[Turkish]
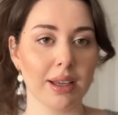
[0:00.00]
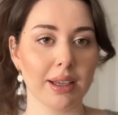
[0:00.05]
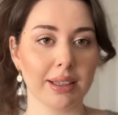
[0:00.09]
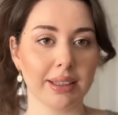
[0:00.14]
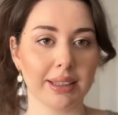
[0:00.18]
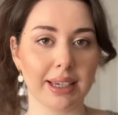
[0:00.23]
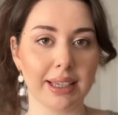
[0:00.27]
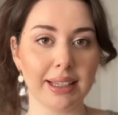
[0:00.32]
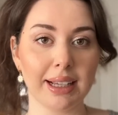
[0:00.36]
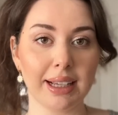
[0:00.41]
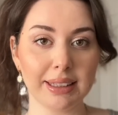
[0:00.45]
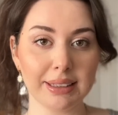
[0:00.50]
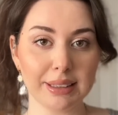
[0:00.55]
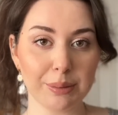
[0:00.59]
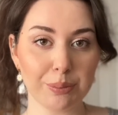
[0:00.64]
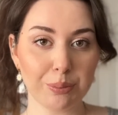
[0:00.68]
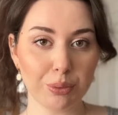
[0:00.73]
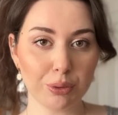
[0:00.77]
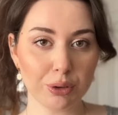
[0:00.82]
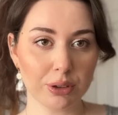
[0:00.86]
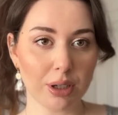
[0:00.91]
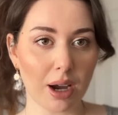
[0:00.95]
Genelde
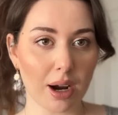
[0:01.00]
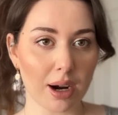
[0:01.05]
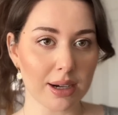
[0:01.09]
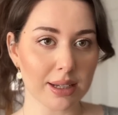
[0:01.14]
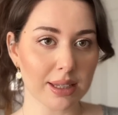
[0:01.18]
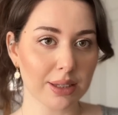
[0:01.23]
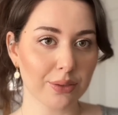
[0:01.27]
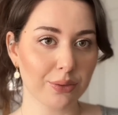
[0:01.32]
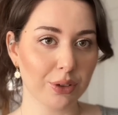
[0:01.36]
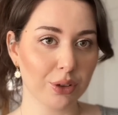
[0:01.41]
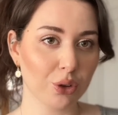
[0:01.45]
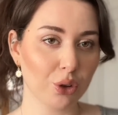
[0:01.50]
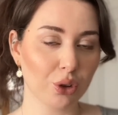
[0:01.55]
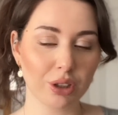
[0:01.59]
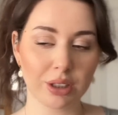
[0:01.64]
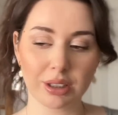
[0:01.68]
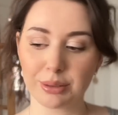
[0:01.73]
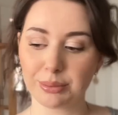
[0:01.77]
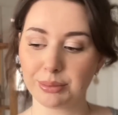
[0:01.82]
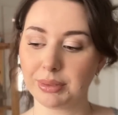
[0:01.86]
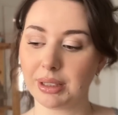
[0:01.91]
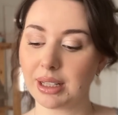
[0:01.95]
bu tarz
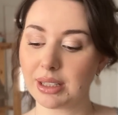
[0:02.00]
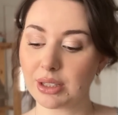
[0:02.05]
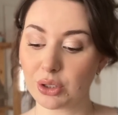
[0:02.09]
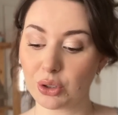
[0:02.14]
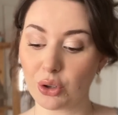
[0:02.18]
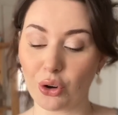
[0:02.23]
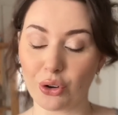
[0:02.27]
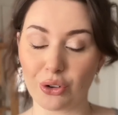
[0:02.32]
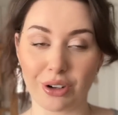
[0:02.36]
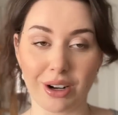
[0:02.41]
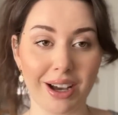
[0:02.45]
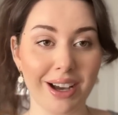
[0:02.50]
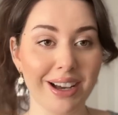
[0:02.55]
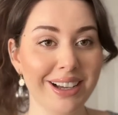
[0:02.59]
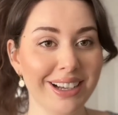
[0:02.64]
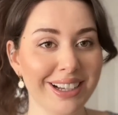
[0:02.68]
videolarımdan sonra